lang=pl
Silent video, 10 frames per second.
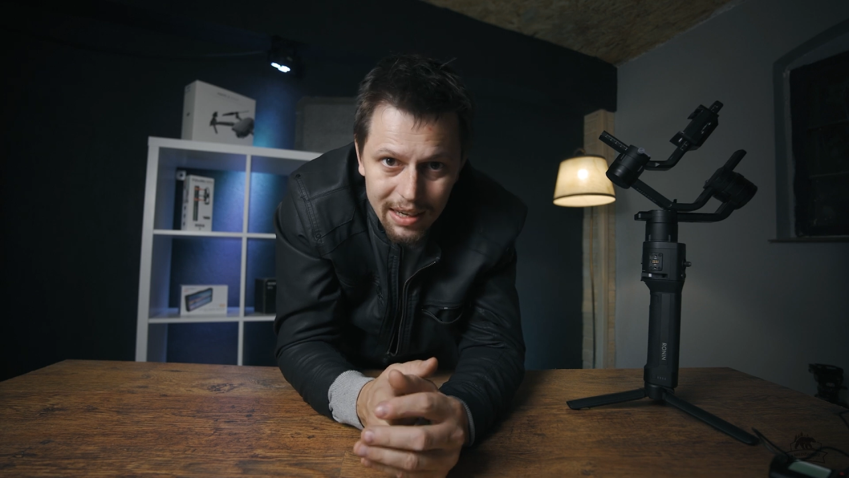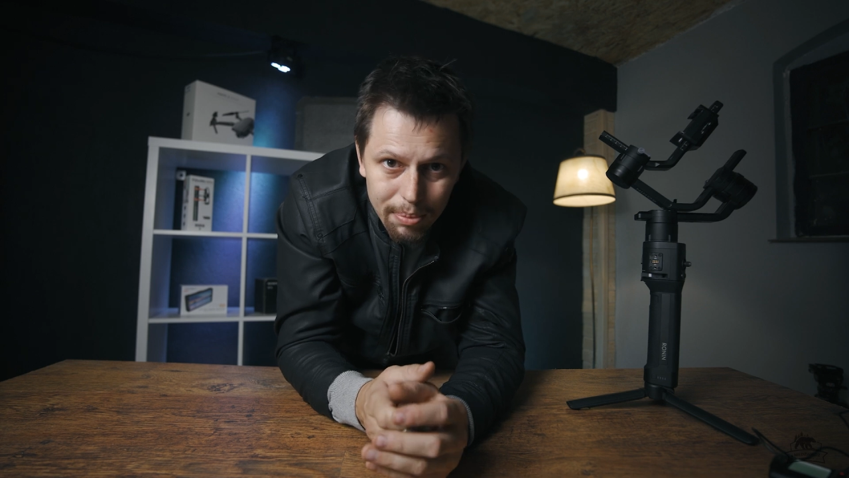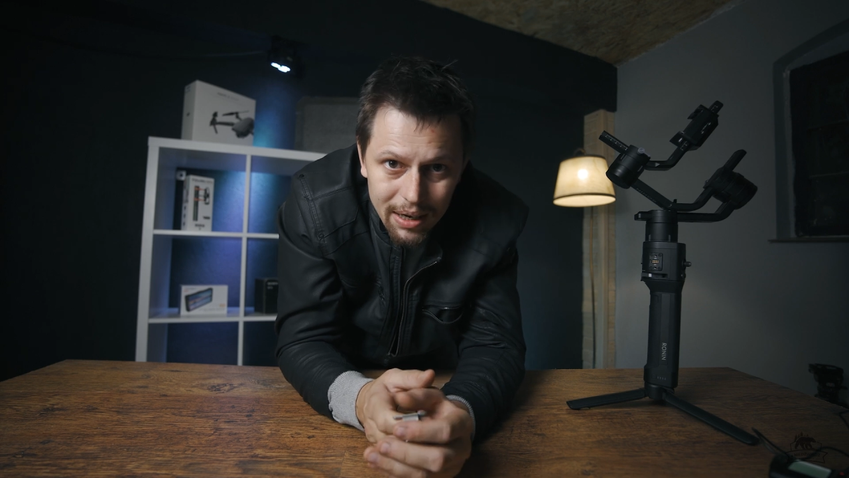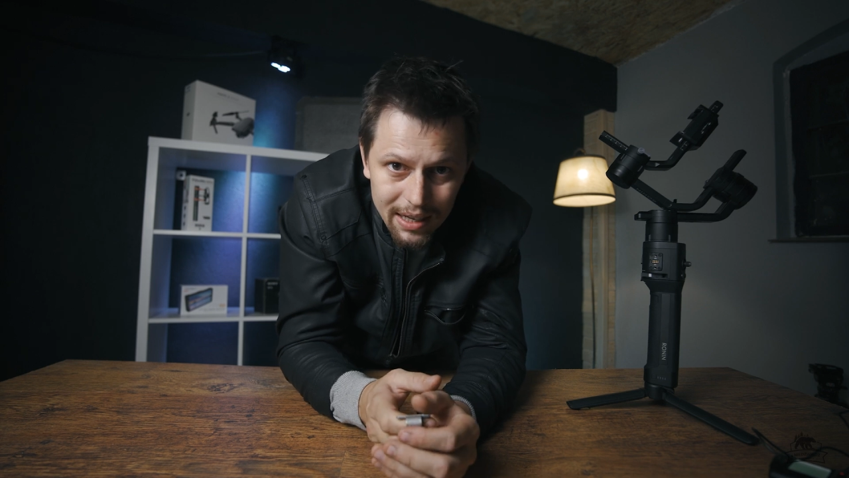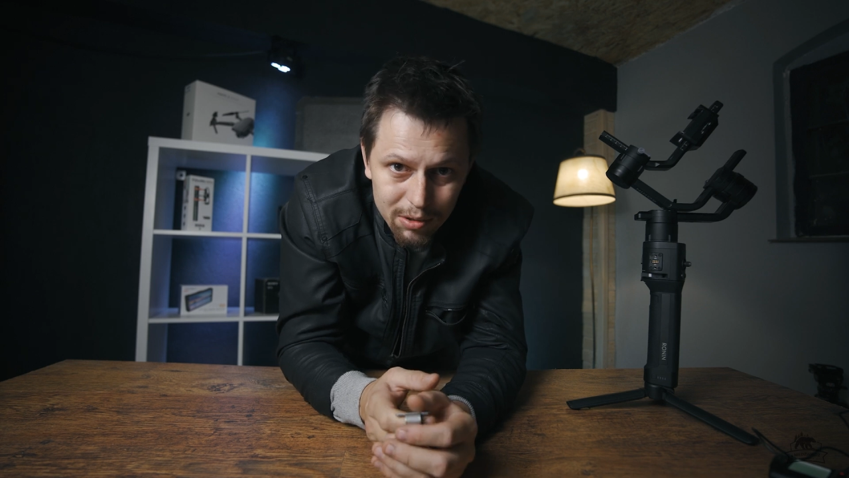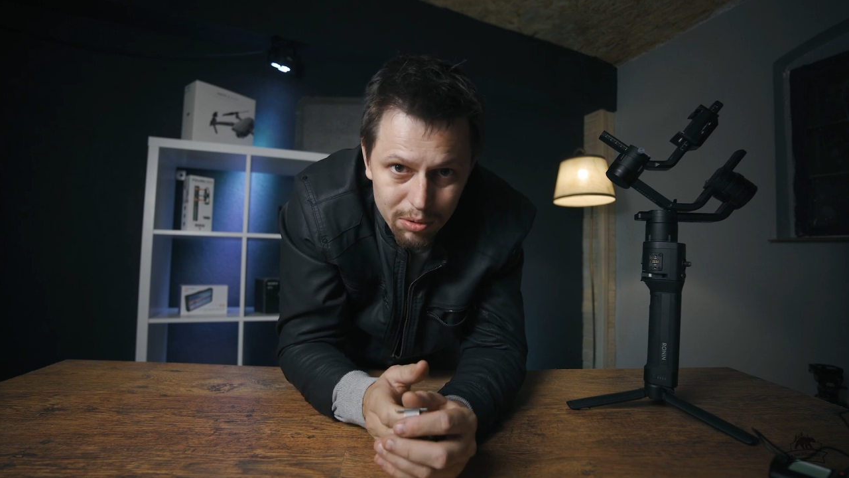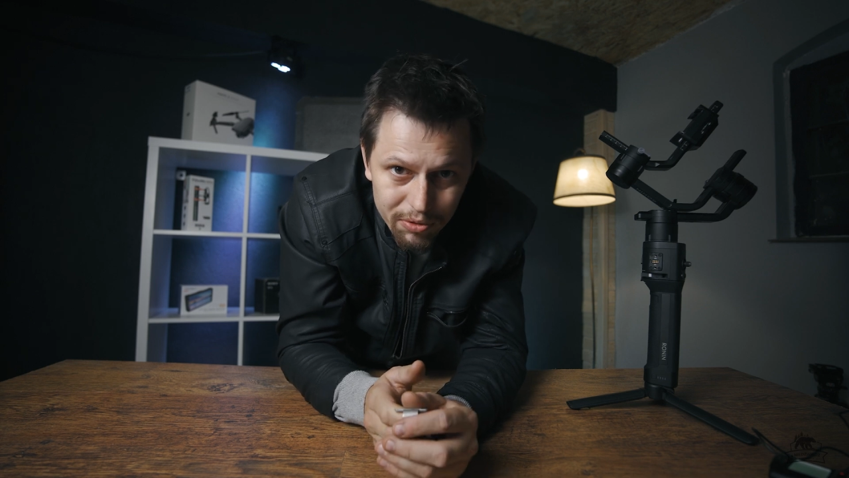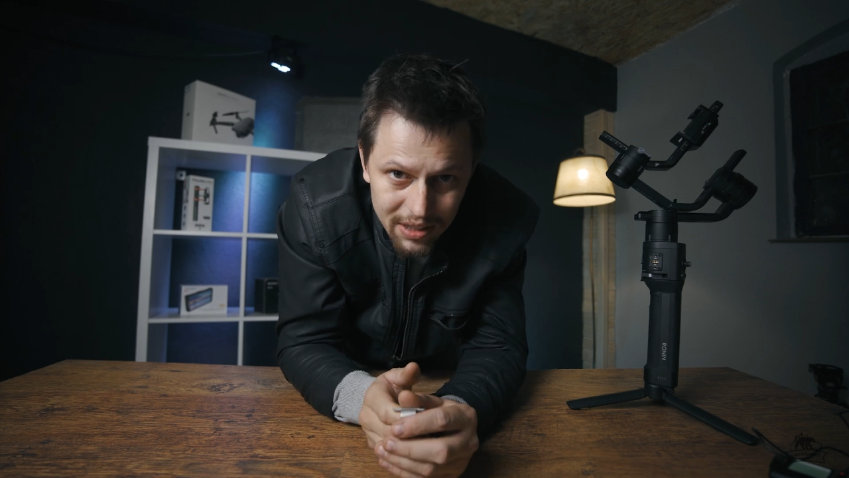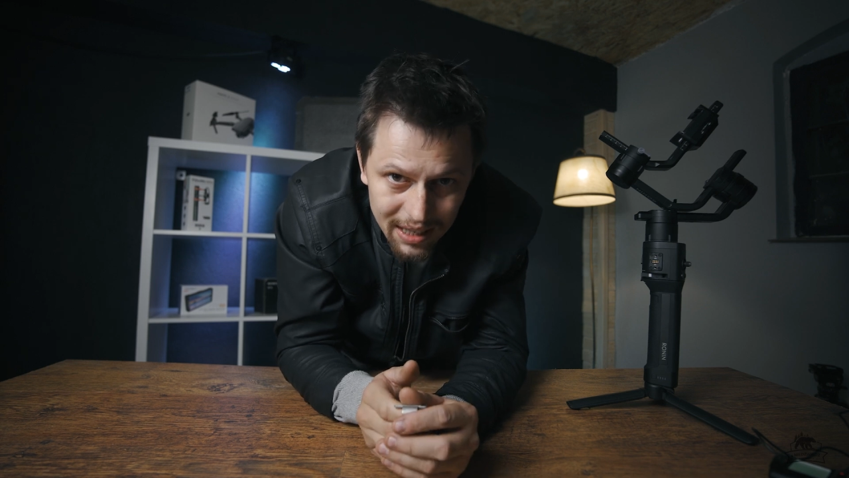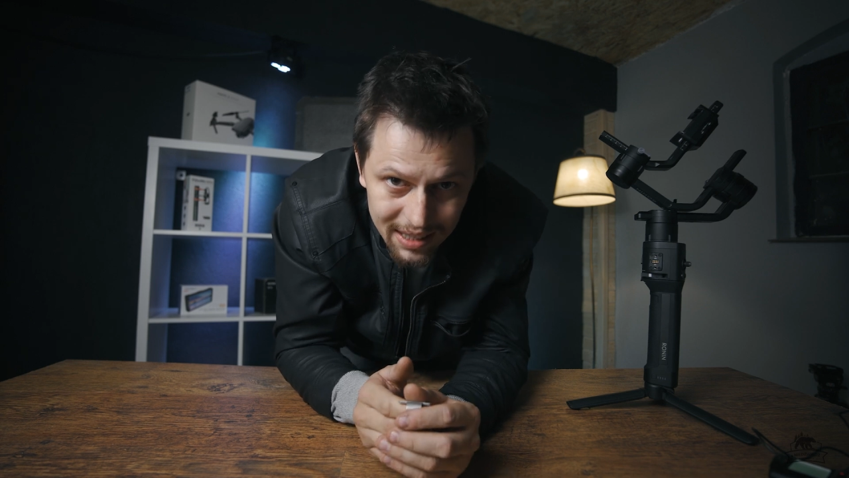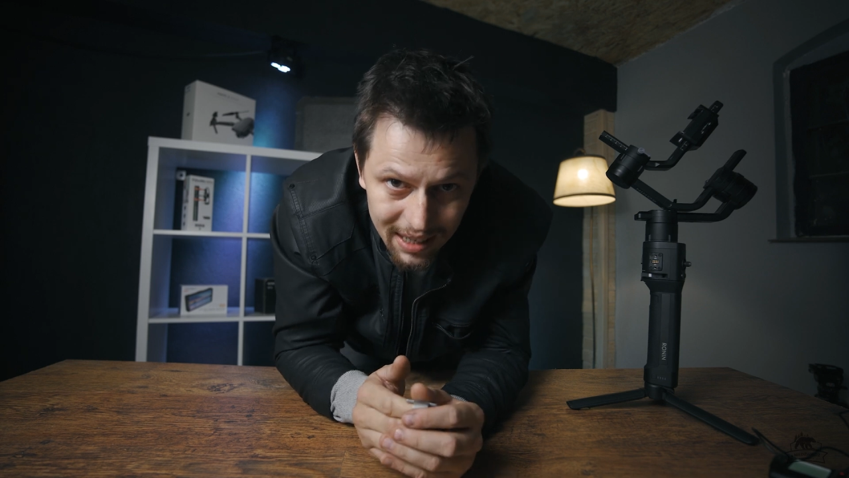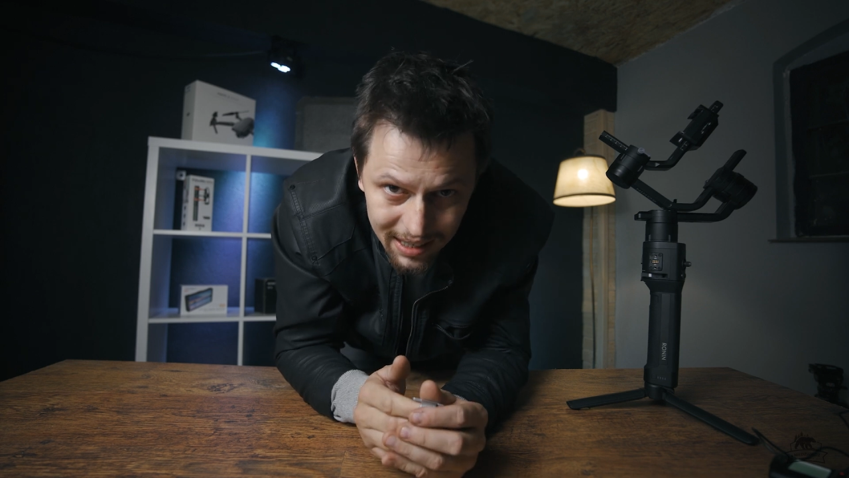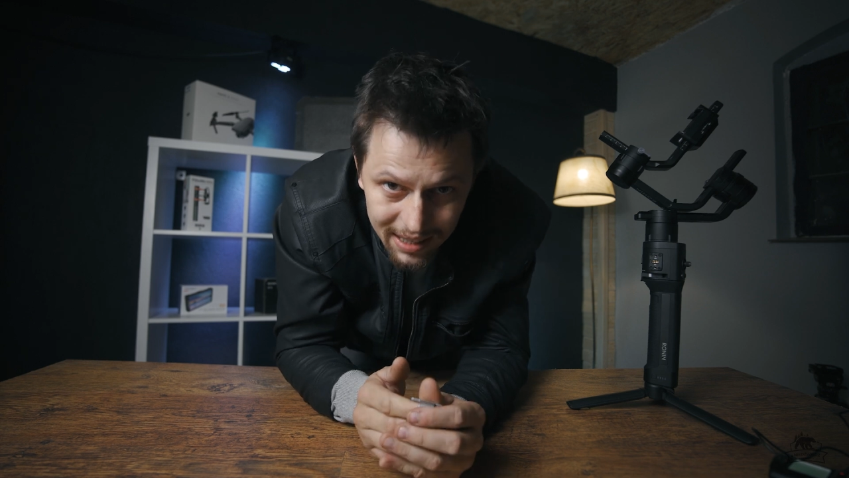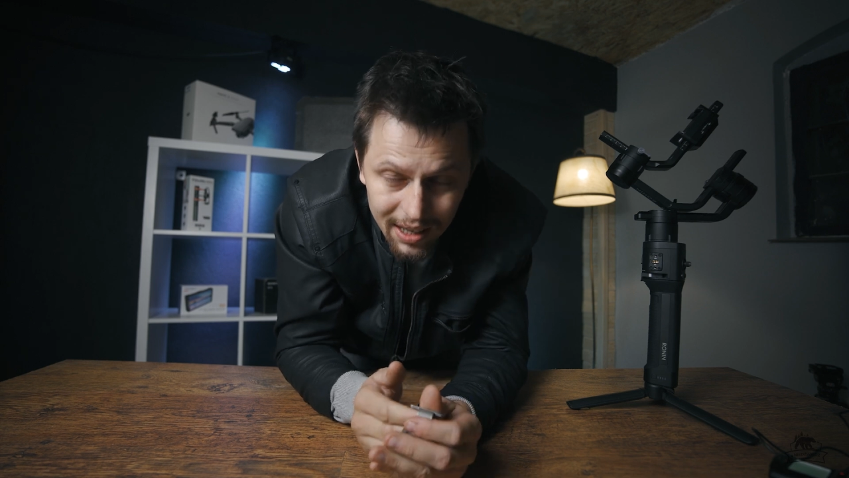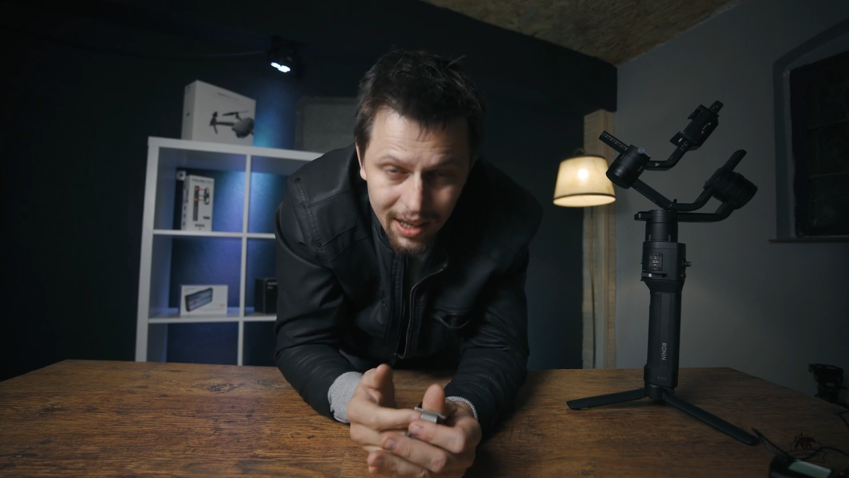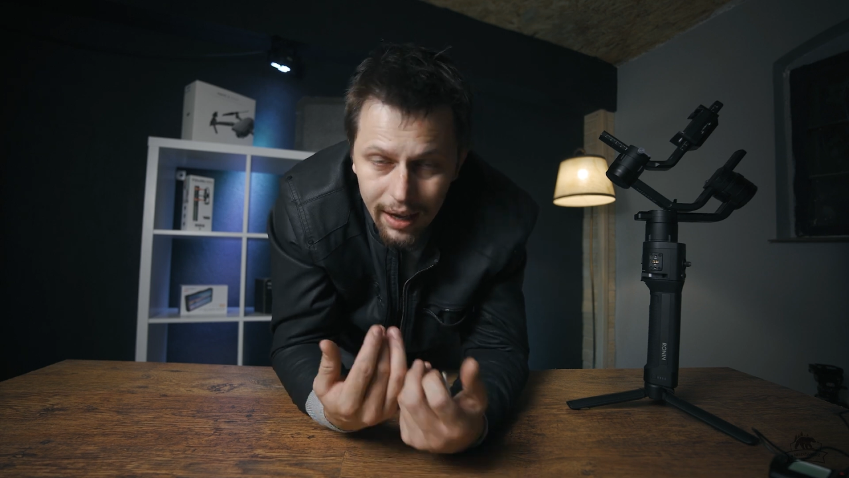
aparatów i tak dalej,